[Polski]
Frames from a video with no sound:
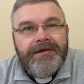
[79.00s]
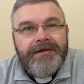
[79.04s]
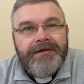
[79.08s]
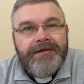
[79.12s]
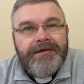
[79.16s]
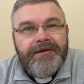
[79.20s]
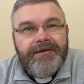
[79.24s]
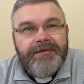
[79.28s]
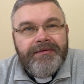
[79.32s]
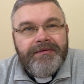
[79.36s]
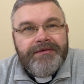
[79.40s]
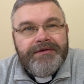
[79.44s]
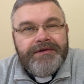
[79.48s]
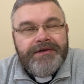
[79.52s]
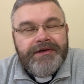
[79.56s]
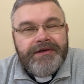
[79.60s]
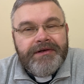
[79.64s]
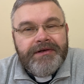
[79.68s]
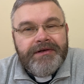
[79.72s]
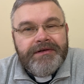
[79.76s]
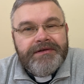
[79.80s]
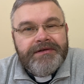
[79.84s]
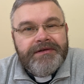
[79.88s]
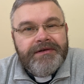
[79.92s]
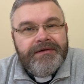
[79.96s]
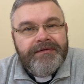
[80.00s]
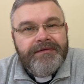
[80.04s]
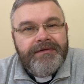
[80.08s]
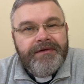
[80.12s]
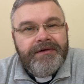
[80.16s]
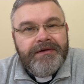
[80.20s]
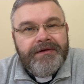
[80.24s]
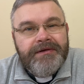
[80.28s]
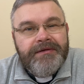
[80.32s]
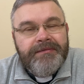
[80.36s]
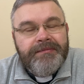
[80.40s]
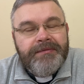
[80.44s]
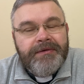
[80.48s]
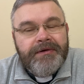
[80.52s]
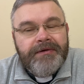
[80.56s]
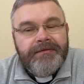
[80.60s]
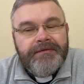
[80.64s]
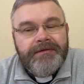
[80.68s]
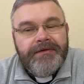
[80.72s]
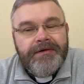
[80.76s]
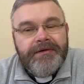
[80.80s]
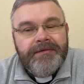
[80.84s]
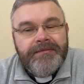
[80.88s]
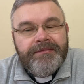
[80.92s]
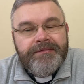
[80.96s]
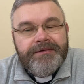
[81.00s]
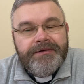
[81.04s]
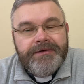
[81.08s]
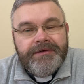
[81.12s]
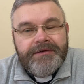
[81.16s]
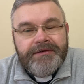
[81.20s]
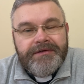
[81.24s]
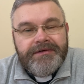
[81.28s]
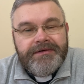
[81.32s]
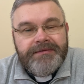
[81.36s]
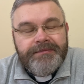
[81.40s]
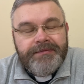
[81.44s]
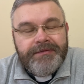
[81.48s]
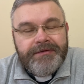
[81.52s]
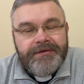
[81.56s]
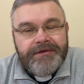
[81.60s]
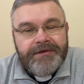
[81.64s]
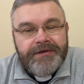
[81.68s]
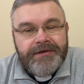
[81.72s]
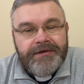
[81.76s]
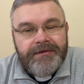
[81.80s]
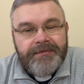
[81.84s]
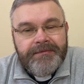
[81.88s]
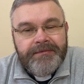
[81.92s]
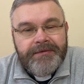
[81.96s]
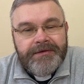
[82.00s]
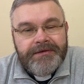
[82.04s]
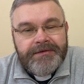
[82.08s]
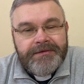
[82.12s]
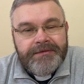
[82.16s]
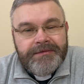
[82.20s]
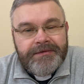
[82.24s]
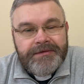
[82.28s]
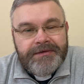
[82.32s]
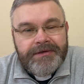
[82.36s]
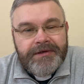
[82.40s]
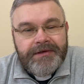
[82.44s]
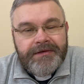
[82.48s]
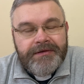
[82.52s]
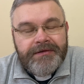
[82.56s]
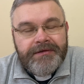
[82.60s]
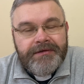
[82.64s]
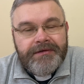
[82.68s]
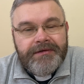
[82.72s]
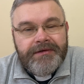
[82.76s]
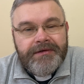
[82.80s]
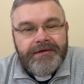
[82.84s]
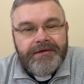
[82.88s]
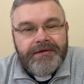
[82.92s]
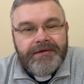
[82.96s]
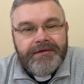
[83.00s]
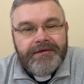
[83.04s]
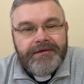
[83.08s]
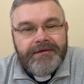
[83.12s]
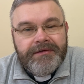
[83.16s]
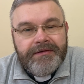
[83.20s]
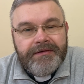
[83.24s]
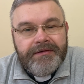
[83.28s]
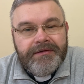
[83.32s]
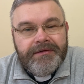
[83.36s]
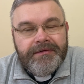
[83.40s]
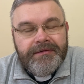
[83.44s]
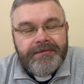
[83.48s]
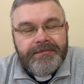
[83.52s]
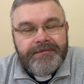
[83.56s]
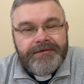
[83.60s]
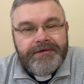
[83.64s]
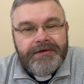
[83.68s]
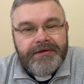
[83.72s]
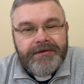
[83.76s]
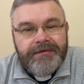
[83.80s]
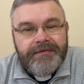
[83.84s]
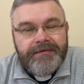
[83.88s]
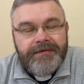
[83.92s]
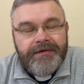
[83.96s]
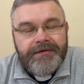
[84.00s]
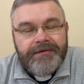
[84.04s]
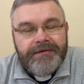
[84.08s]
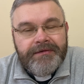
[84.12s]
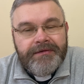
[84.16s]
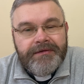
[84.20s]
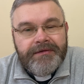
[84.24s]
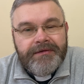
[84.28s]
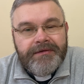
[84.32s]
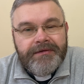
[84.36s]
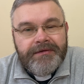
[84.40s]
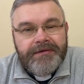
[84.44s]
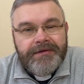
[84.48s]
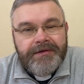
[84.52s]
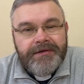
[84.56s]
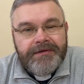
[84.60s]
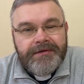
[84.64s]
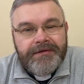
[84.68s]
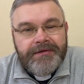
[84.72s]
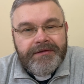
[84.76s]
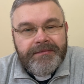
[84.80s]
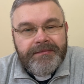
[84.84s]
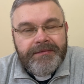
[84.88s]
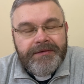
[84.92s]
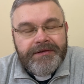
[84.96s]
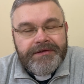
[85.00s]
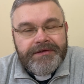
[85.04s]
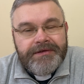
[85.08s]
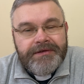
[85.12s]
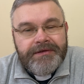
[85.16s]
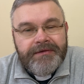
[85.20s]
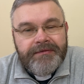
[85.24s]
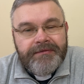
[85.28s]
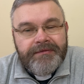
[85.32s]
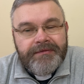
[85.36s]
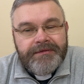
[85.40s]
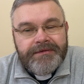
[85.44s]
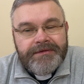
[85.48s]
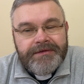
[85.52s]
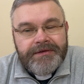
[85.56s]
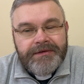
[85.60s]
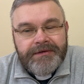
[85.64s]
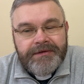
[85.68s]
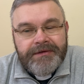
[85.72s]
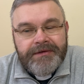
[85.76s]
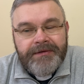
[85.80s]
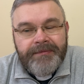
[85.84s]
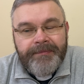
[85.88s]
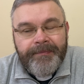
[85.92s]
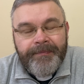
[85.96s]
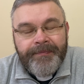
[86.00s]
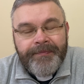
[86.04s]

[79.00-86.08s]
nie uciekać na wieki, prawda, przed spojrzeniem Jezusa, tak kto przetrwa, no tylko ten, kto będzie nawrócony